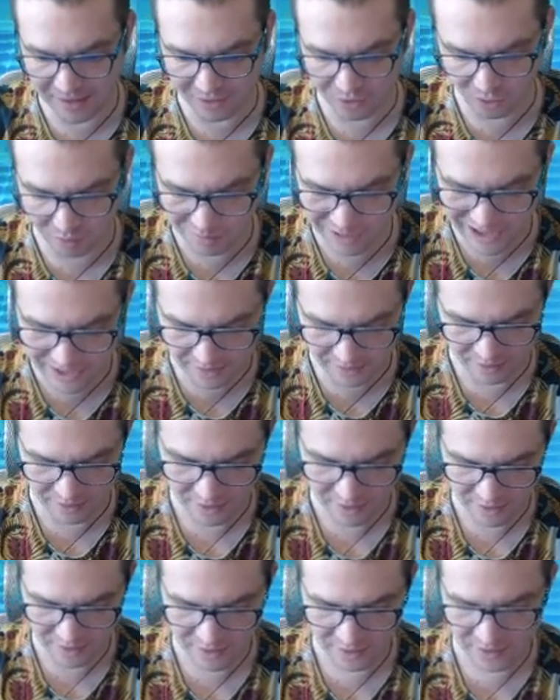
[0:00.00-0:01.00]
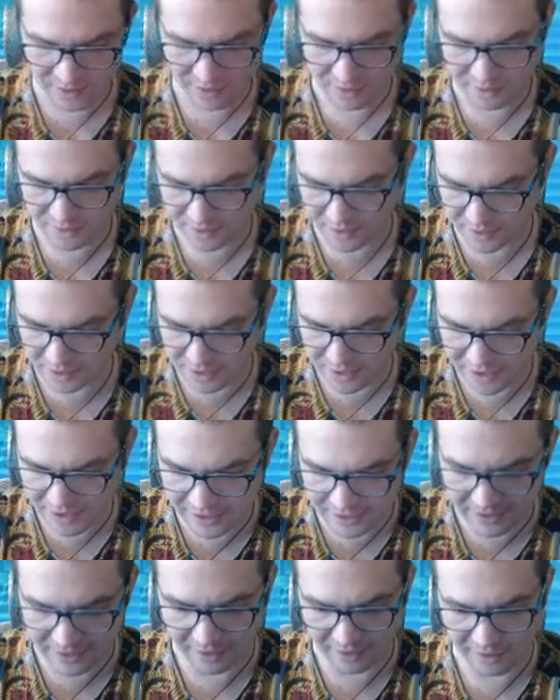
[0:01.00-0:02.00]
но, блин, это
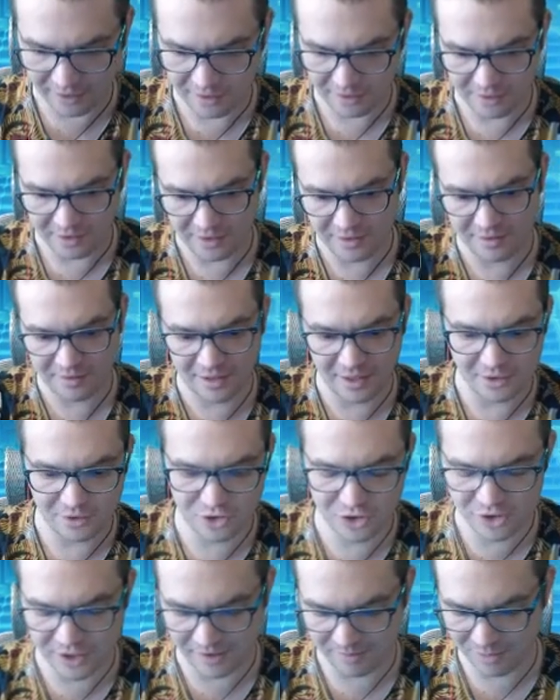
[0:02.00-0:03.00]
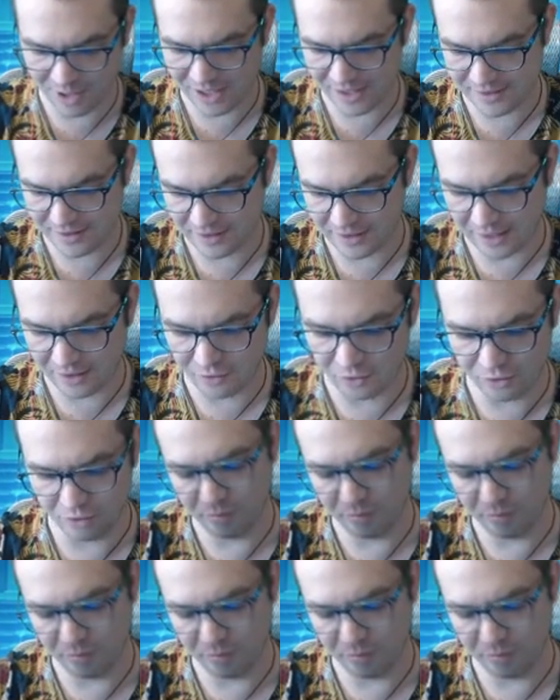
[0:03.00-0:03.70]
глина. Надо, короче, собрать колоду